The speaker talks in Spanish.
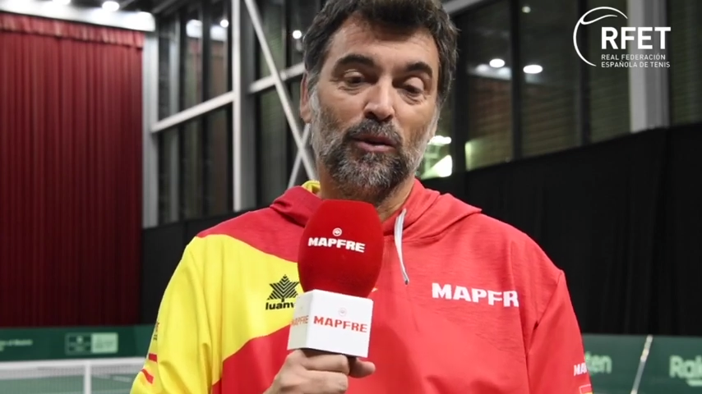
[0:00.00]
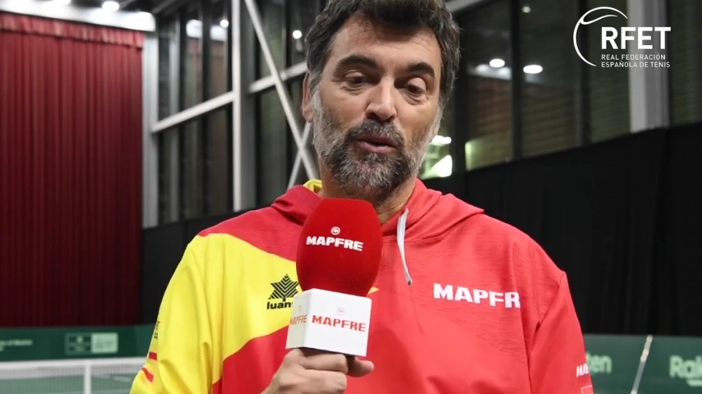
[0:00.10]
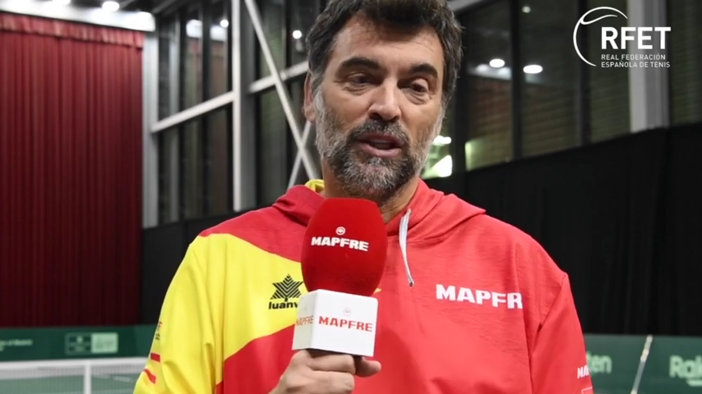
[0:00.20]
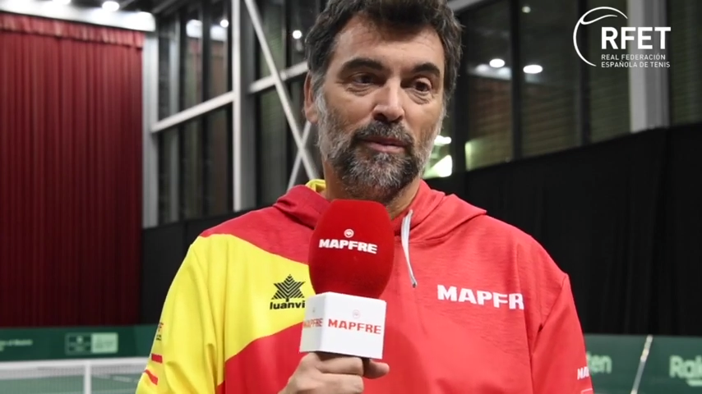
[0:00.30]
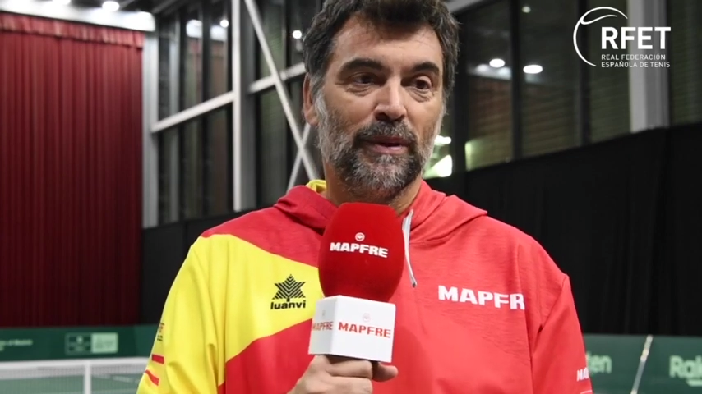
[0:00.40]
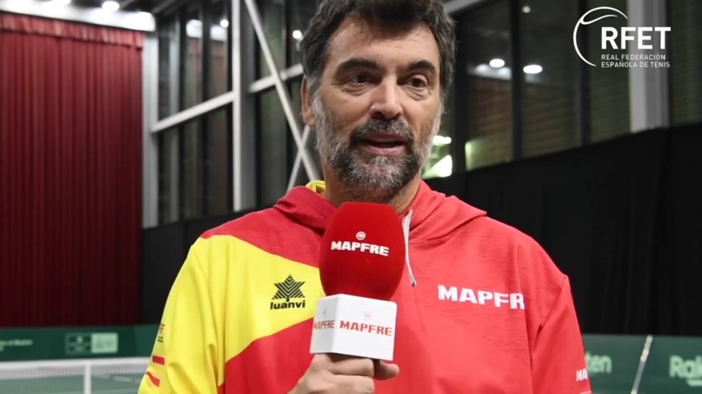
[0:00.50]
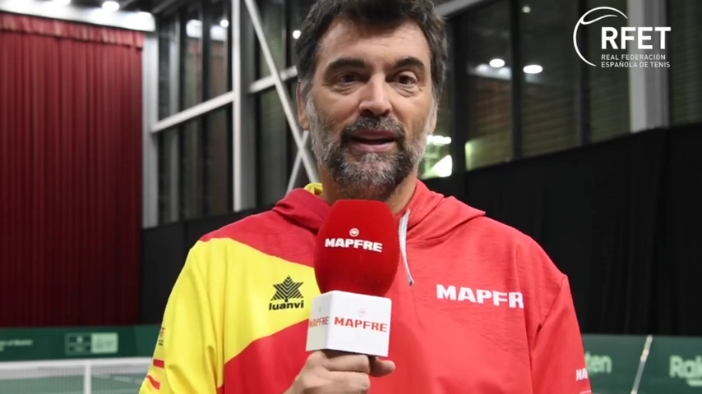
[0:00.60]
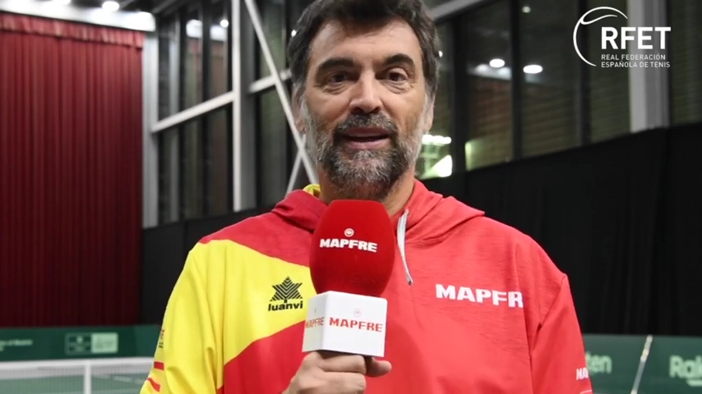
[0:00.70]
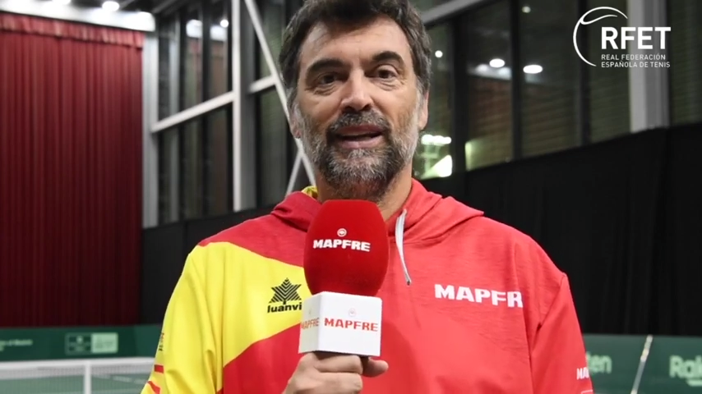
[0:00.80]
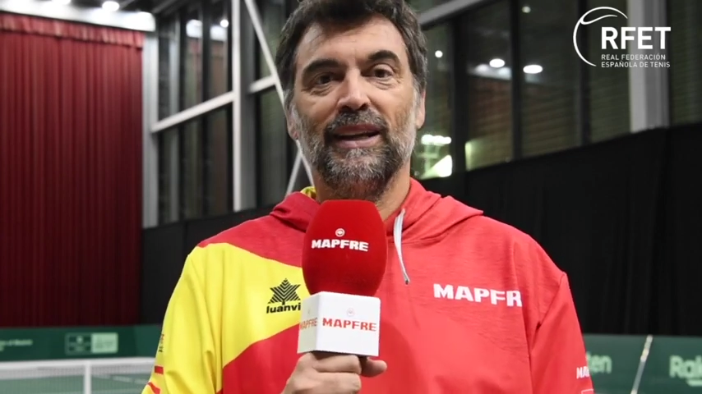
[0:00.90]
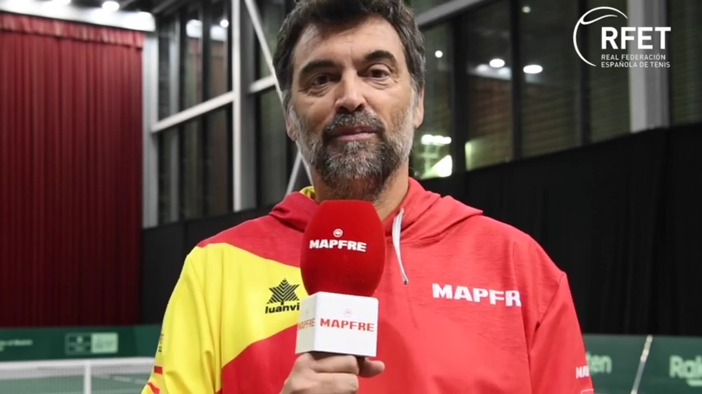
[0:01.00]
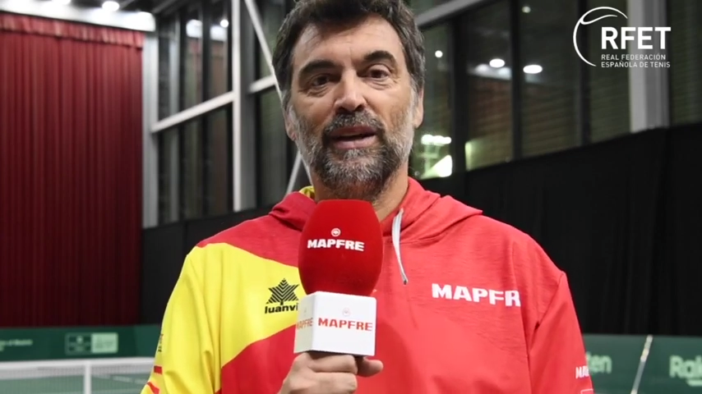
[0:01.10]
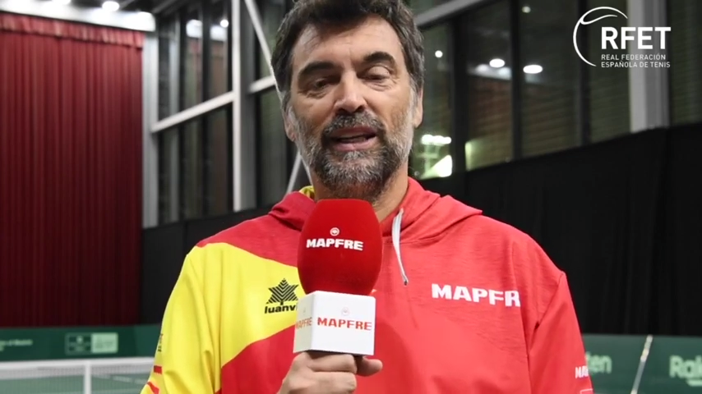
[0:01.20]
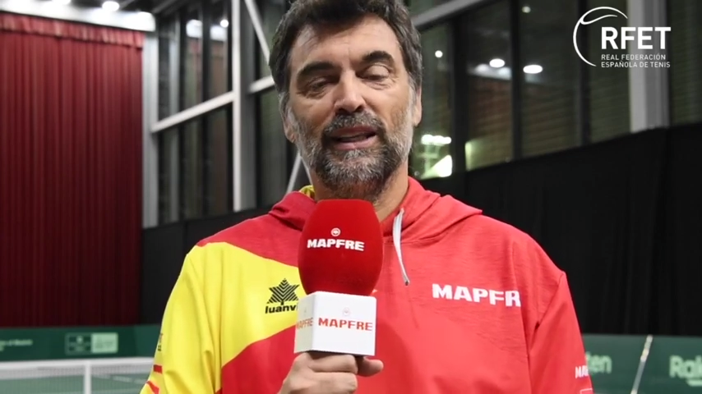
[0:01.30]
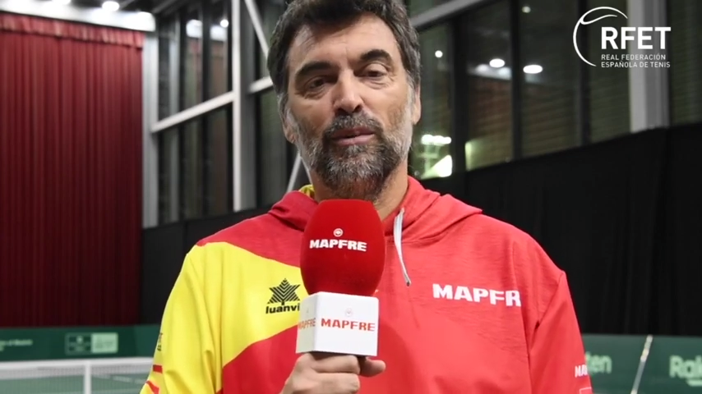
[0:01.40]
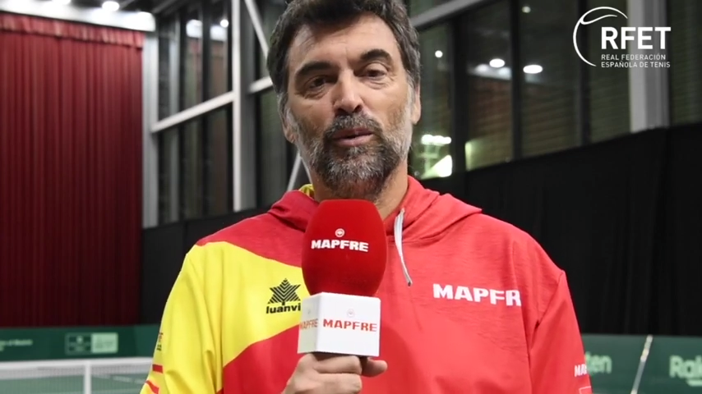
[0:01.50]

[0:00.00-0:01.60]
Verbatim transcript: como siempre en Madrid el